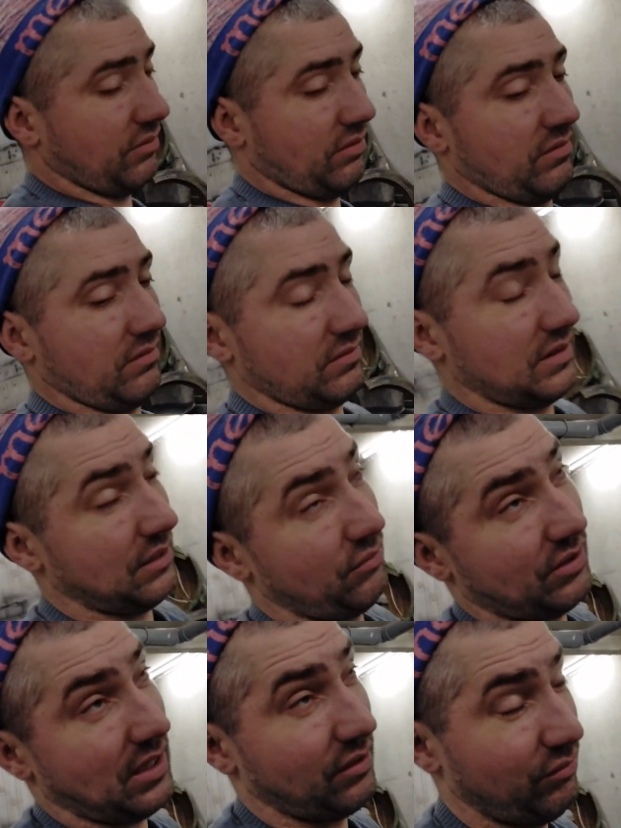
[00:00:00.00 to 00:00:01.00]
вот. С
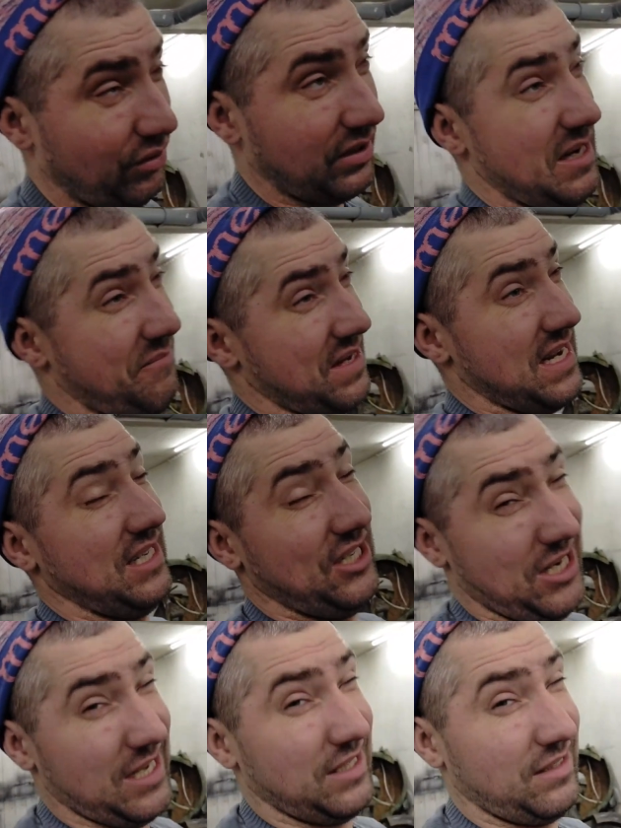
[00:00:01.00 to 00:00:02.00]
одной стороны, ну, для меня
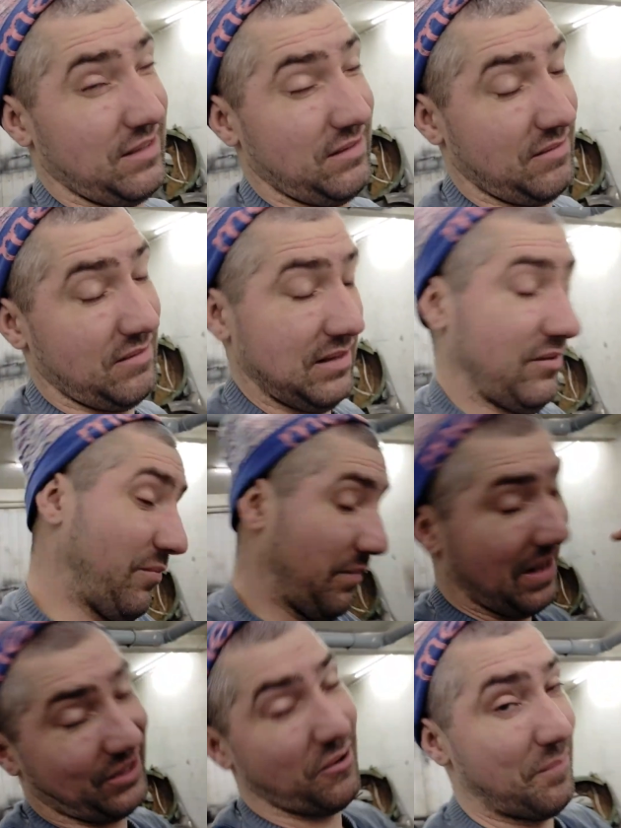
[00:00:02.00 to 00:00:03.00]
сейчас. Ну,
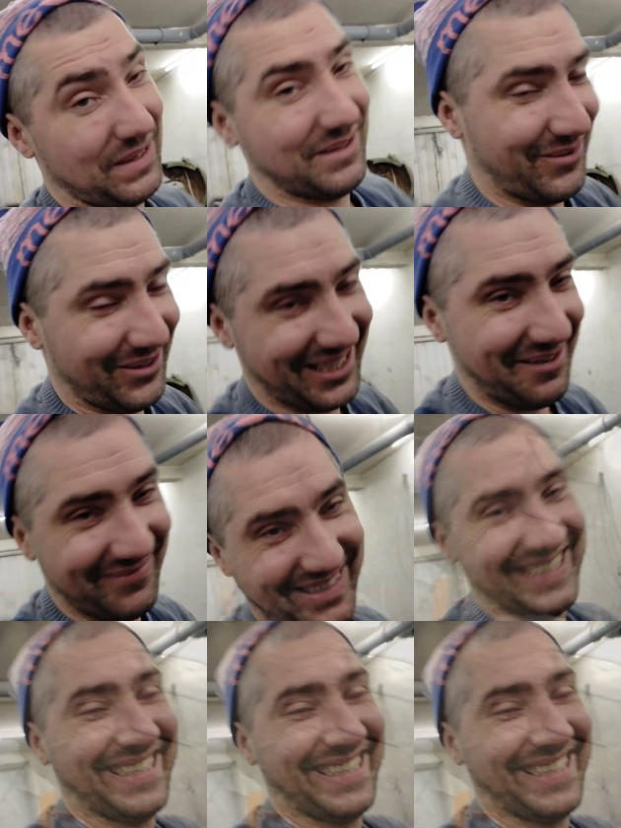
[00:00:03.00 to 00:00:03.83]
потом посмотрим.